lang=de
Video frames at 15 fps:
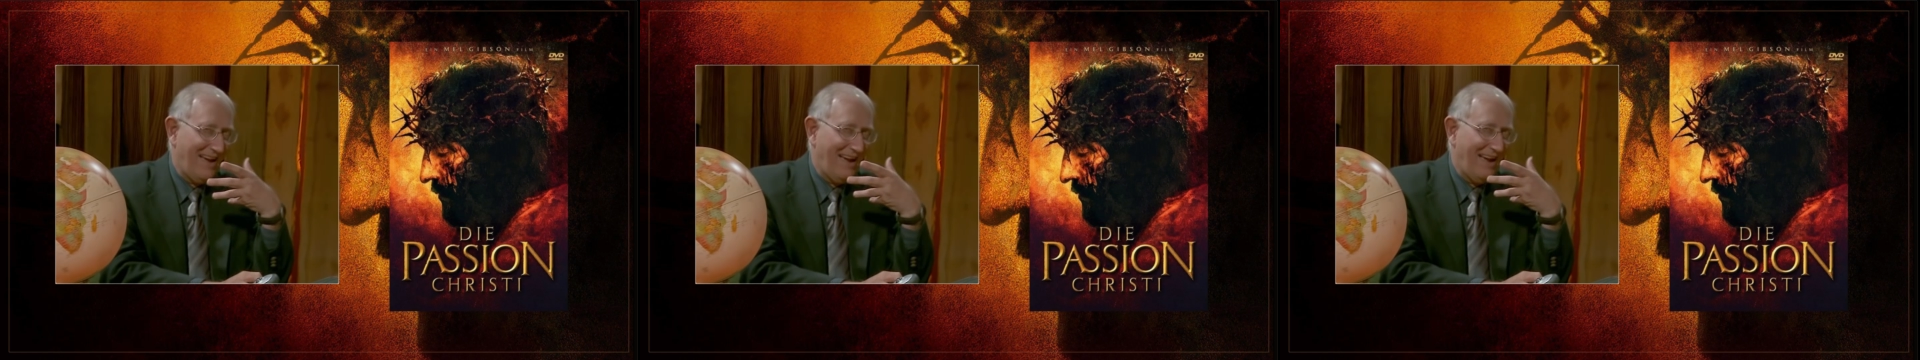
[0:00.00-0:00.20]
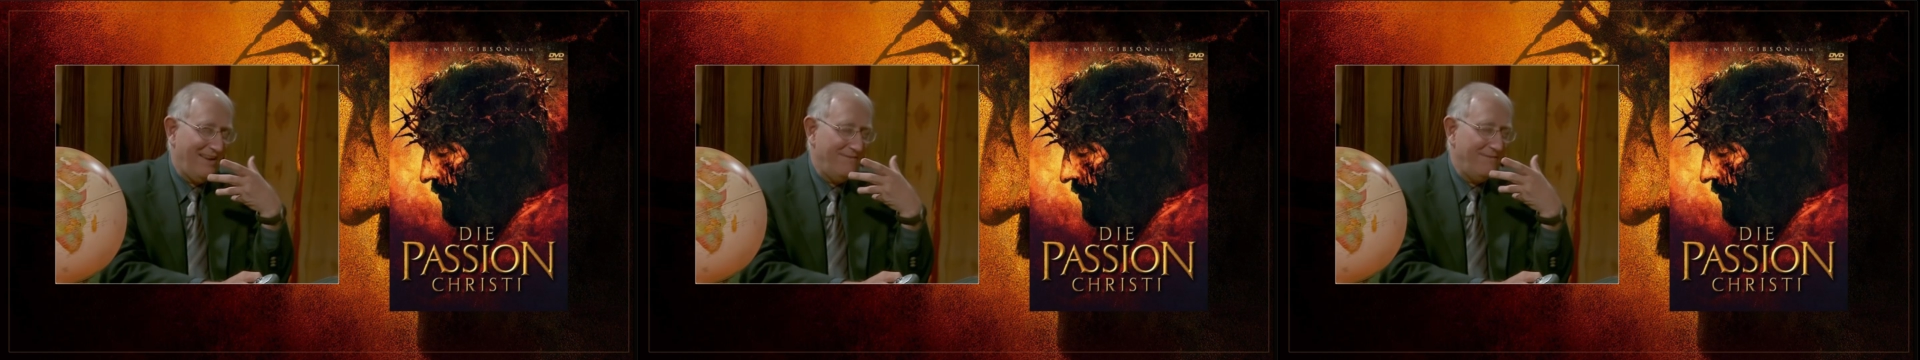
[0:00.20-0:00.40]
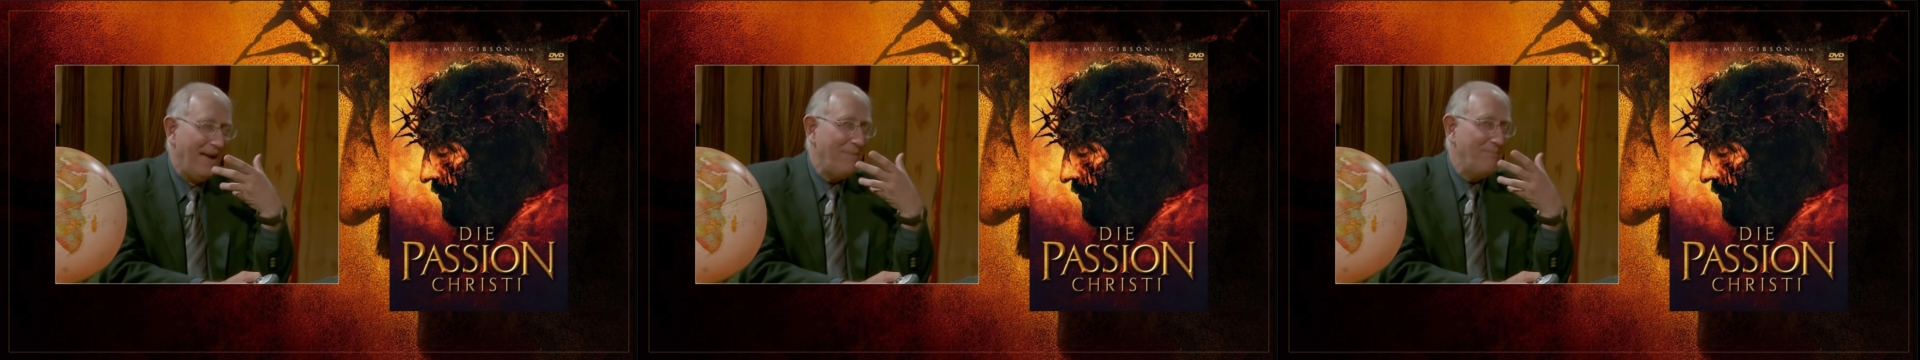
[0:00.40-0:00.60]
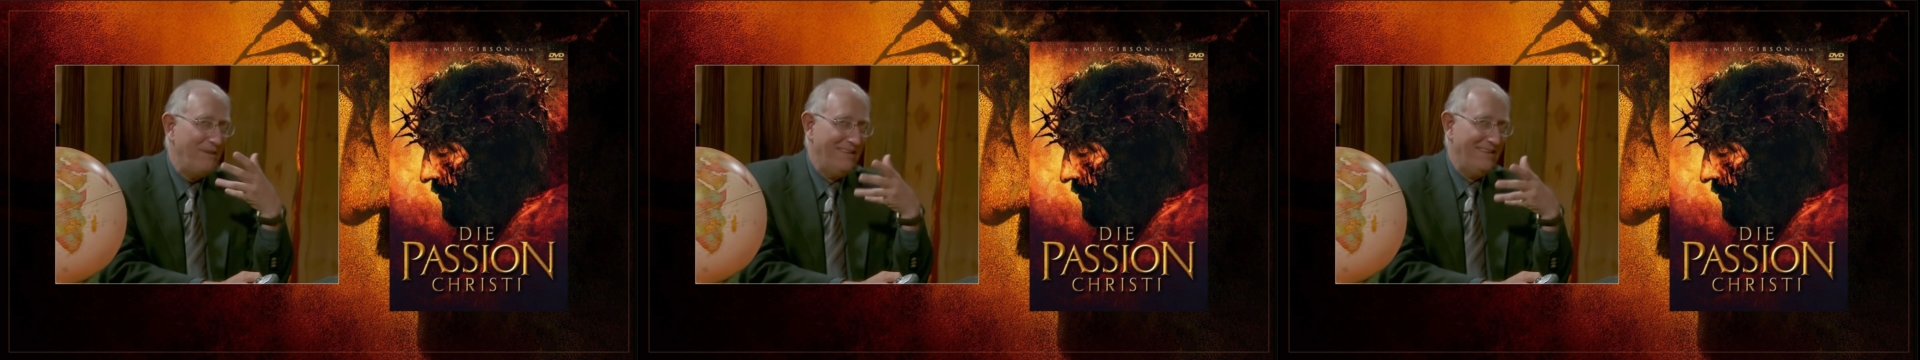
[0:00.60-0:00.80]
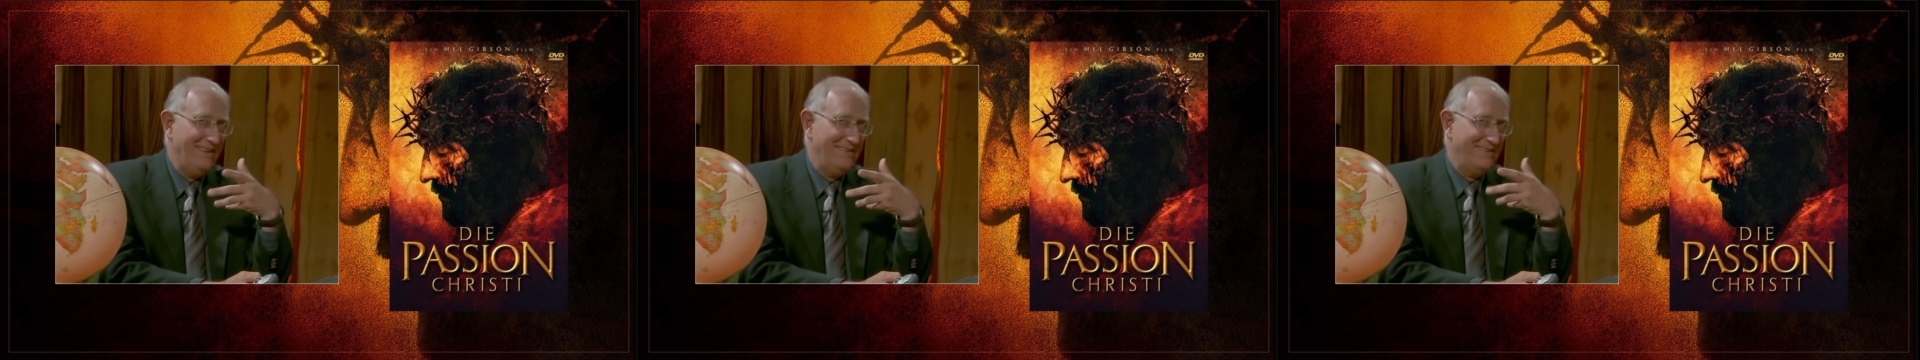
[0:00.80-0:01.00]
ein
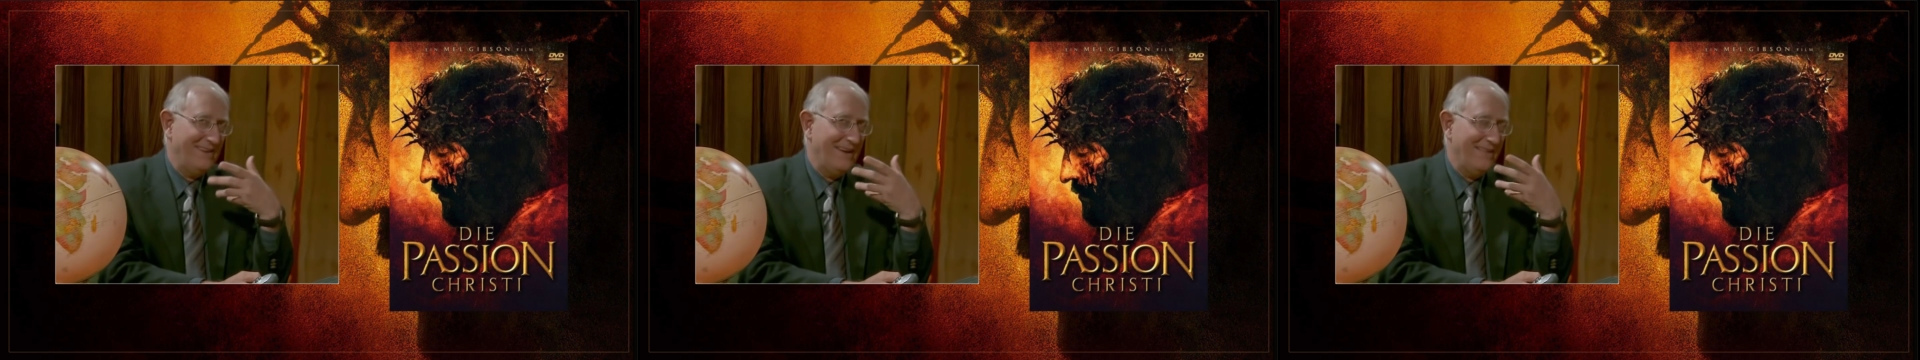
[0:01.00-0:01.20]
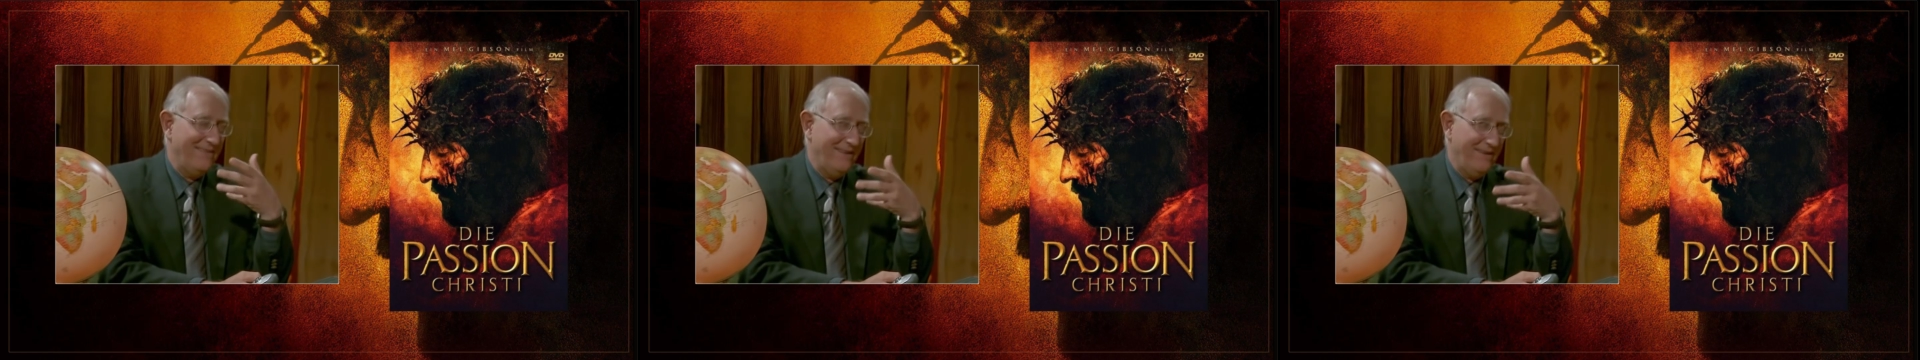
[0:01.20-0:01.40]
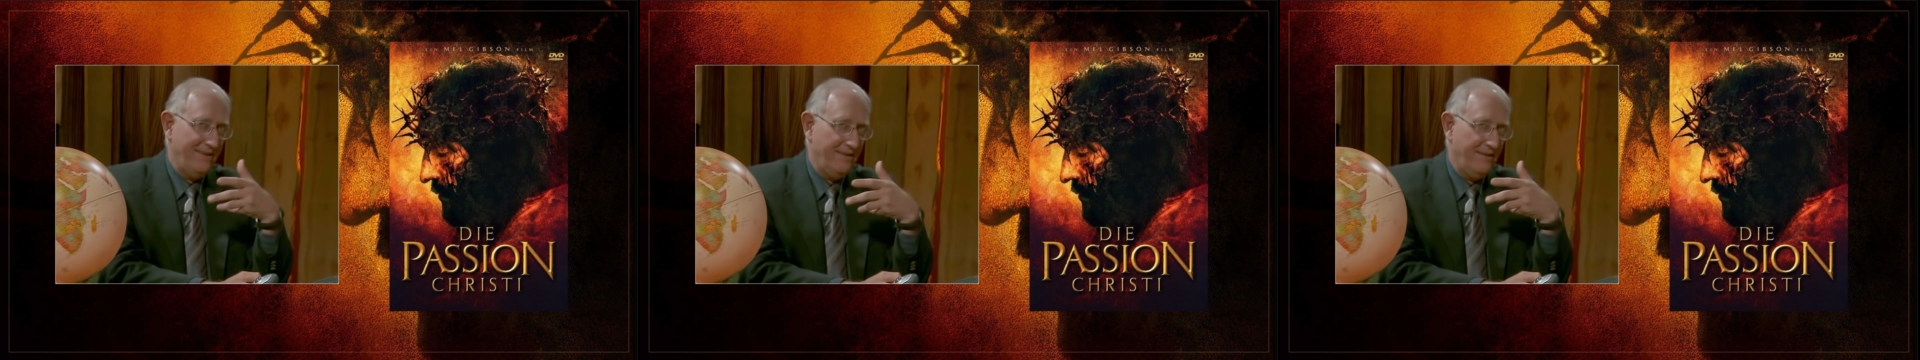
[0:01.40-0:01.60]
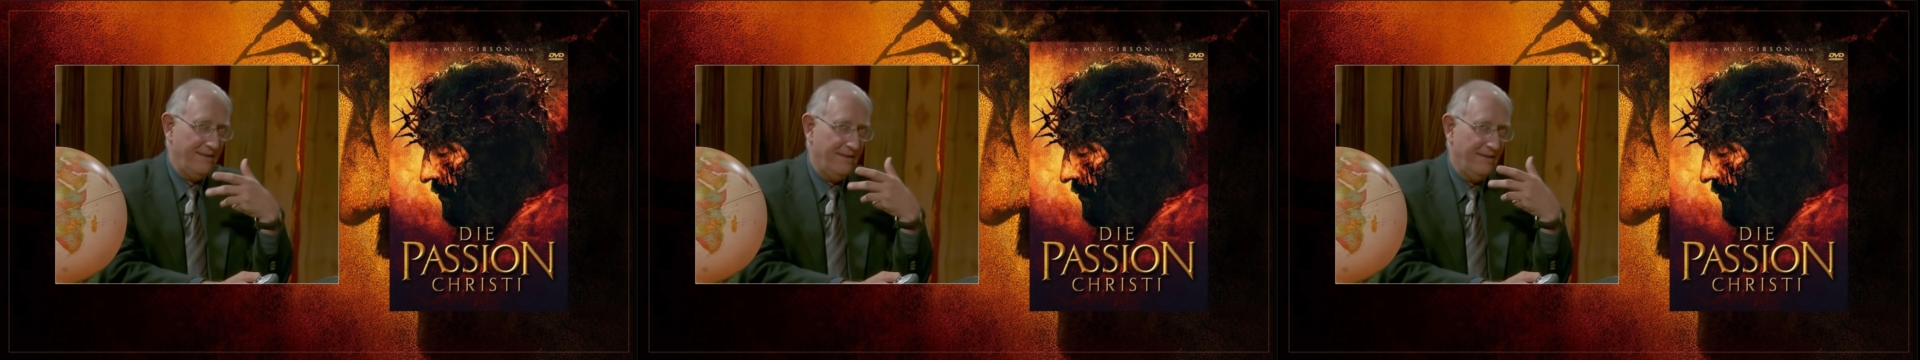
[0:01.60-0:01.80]
weiblicher Satan.